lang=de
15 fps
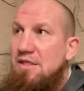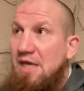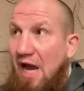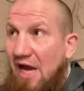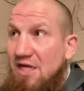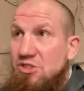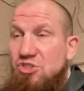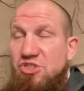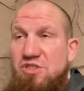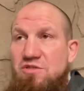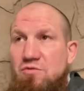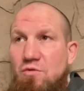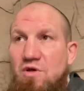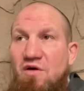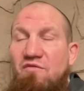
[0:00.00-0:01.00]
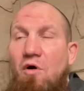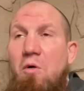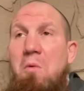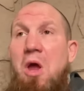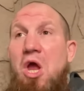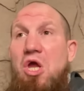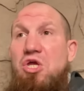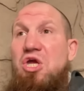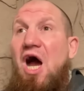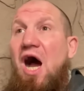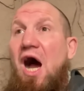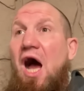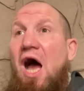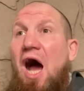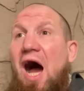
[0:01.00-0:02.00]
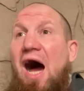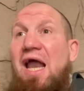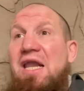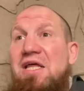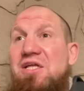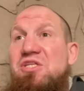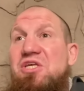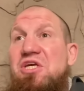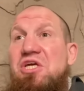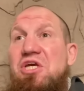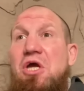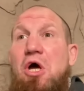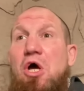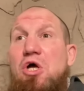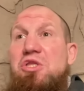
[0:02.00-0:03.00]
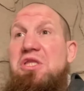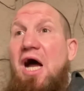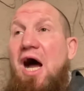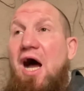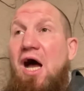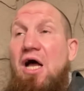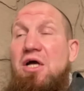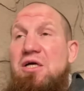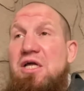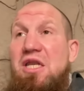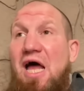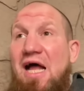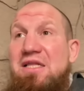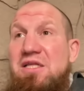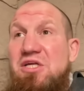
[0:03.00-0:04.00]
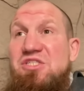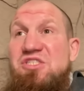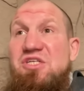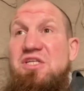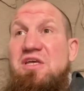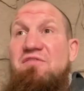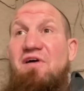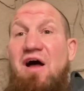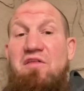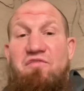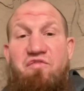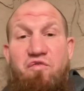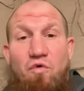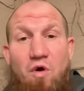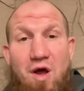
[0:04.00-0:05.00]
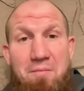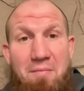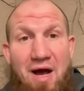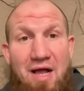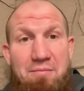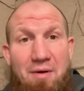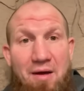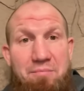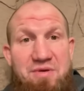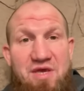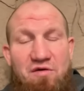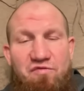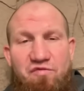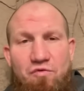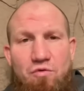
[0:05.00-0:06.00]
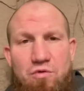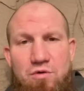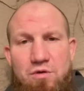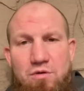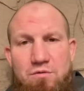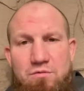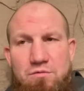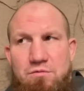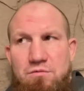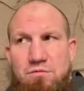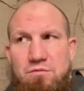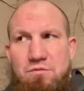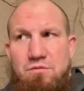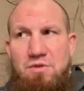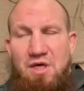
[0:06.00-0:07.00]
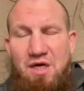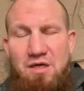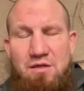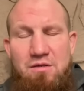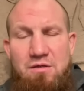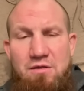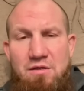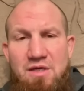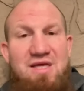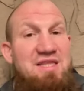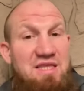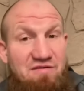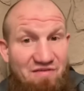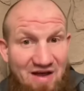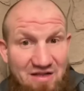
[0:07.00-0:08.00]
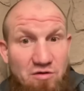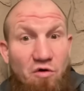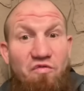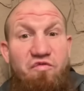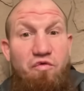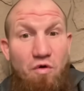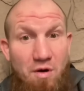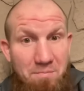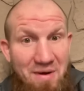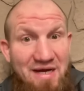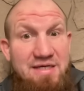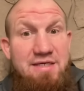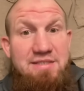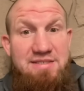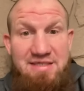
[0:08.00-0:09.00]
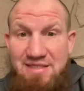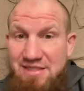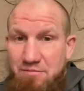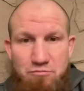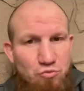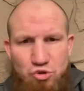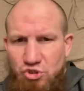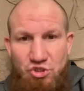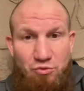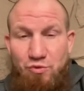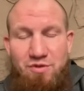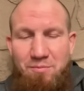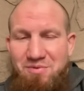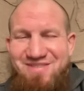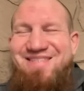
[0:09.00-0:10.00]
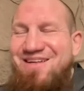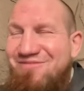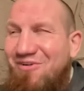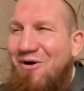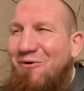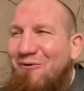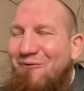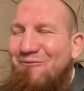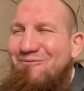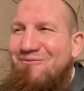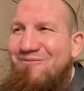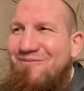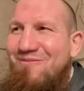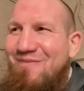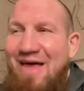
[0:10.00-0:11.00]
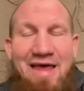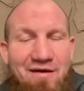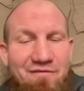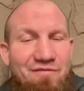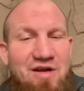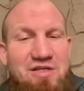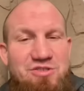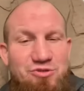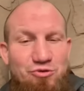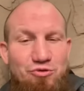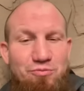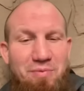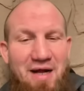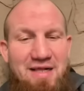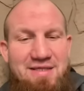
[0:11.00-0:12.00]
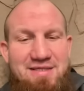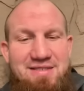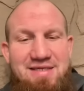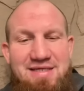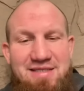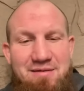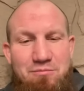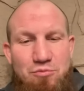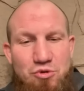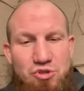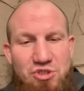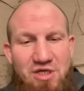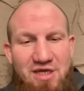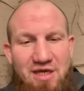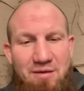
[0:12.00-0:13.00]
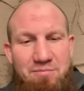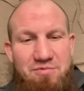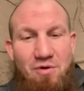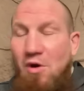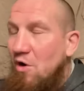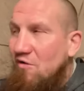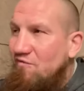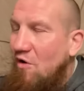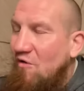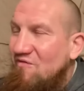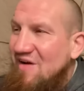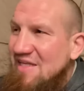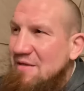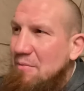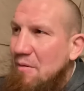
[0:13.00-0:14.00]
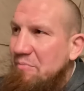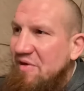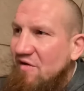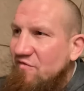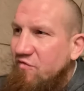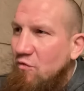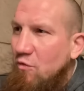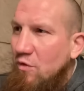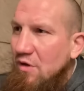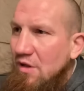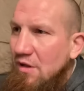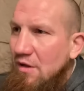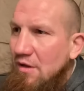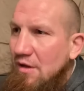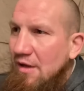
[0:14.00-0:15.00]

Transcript: Die Einstiegsdroge, ja, warum? Ja, alle, die da gelandet sind, die waren vorher mal bei Pierre Vogel. Ja? Die waren auch vor meiner DITIB-Moschee, 100%. Warum? Weil es überall eine DITIB-Moschee gibt. Und warum waren die bei Pierre Vogel?